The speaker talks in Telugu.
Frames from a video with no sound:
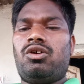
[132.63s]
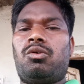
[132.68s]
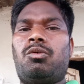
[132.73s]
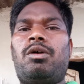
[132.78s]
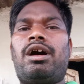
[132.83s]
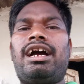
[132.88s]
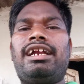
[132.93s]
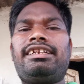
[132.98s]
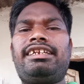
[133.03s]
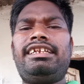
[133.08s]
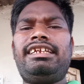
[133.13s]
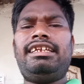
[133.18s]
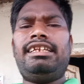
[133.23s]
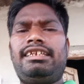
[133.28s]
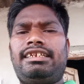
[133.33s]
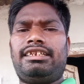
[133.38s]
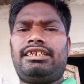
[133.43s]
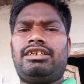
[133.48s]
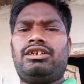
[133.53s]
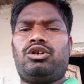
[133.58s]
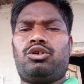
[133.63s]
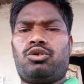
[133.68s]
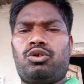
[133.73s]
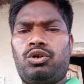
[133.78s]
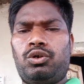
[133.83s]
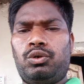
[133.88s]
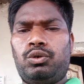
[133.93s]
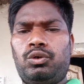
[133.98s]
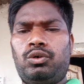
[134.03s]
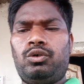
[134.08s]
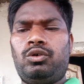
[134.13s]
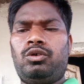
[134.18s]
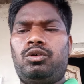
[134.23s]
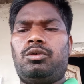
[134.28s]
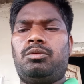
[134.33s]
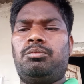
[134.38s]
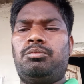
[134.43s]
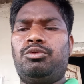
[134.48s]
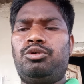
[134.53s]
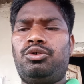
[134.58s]
ఒకటి రెండు
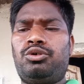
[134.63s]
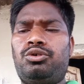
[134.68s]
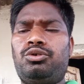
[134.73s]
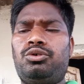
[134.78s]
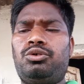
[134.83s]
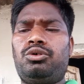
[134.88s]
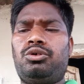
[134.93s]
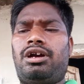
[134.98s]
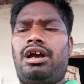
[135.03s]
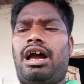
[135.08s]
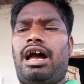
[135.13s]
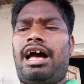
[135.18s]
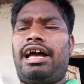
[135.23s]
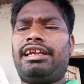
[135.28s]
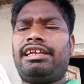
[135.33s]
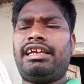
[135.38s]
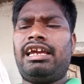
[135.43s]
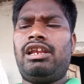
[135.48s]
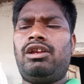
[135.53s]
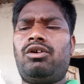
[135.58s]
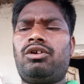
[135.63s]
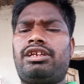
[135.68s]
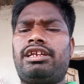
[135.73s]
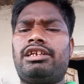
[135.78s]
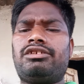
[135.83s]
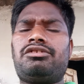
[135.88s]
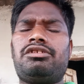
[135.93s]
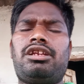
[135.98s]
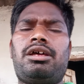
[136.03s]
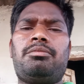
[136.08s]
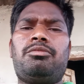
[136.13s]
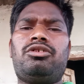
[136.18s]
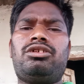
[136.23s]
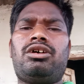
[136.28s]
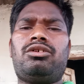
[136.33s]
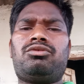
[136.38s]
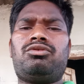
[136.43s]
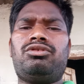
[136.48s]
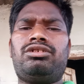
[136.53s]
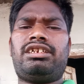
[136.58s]
మూడు అంకెల్లో కేసులు
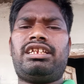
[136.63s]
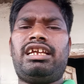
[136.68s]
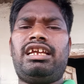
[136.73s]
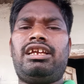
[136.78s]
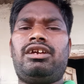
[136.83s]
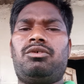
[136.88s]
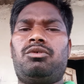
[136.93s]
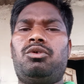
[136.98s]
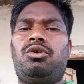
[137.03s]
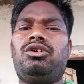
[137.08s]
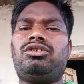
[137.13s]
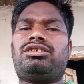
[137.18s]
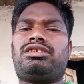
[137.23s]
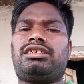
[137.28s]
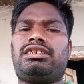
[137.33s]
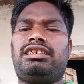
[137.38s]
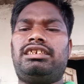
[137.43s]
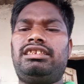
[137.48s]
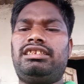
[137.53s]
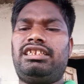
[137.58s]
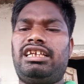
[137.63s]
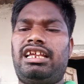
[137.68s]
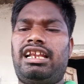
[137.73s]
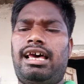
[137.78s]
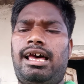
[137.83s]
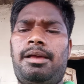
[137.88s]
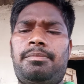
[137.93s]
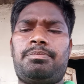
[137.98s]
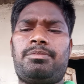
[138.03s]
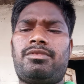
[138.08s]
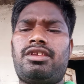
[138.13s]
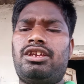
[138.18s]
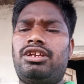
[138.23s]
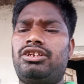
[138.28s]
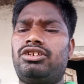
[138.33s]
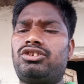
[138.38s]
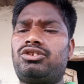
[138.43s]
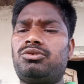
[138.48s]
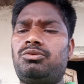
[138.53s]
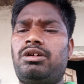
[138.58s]
నమోదవుతుంటే ఓస్ ఇంతేనా
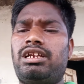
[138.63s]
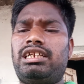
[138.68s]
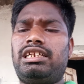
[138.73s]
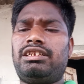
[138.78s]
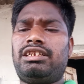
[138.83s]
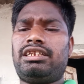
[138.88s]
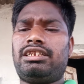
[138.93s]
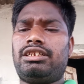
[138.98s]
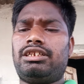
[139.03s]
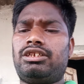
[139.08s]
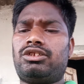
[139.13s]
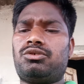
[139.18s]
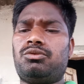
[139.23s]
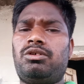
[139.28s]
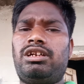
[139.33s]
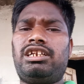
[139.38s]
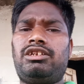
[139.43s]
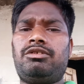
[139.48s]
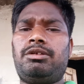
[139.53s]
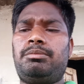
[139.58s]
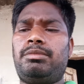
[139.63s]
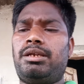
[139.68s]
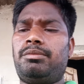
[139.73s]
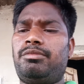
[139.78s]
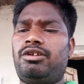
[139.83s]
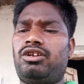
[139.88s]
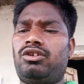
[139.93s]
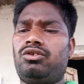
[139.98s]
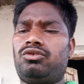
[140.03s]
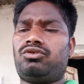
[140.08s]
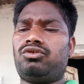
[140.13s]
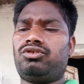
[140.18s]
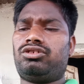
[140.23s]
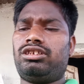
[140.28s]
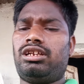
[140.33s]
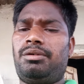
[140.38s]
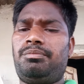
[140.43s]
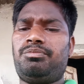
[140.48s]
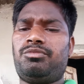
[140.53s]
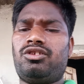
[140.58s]
ఇసువంటి ఇసువంటివి మేమెన్నో
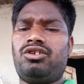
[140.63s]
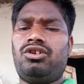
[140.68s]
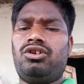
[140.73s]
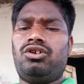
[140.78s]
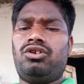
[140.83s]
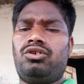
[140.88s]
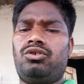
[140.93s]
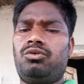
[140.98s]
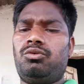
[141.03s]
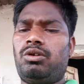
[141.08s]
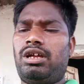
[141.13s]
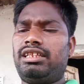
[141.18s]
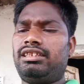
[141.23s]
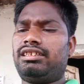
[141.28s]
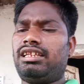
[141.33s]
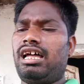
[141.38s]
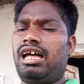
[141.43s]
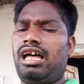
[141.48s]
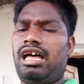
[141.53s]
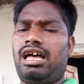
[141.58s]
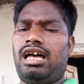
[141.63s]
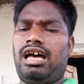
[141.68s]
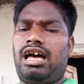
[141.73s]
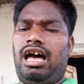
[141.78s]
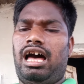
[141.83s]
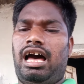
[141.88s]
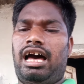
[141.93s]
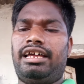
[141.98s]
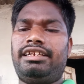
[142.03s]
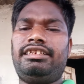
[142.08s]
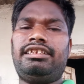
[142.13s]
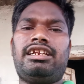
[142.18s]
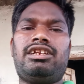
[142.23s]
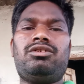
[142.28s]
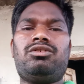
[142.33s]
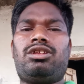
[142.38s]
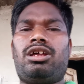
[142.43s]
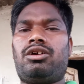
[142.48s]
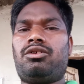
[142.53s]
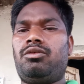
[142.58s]
చూసినాం నువ్వెంత అని
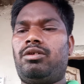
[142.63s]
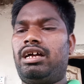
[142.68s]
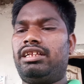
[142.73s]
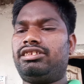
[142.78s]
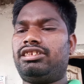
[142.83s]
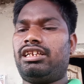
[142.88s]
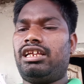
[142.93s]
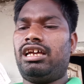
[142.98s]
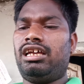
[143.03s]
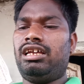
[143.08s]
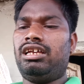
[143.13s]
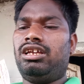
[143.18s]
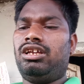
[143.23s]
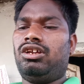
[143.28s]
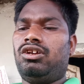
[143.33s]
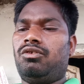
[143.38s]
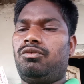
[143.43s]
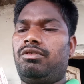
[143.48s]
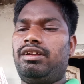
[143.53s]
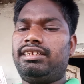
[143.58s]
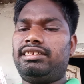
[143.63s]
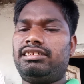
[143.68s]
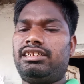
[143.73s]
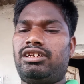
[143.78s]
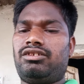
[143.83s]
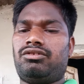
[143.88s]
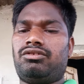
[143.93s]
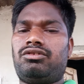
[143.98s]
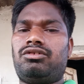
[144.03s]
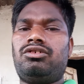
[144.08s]
నన్ను తక్కువ అంచనా వేసినారు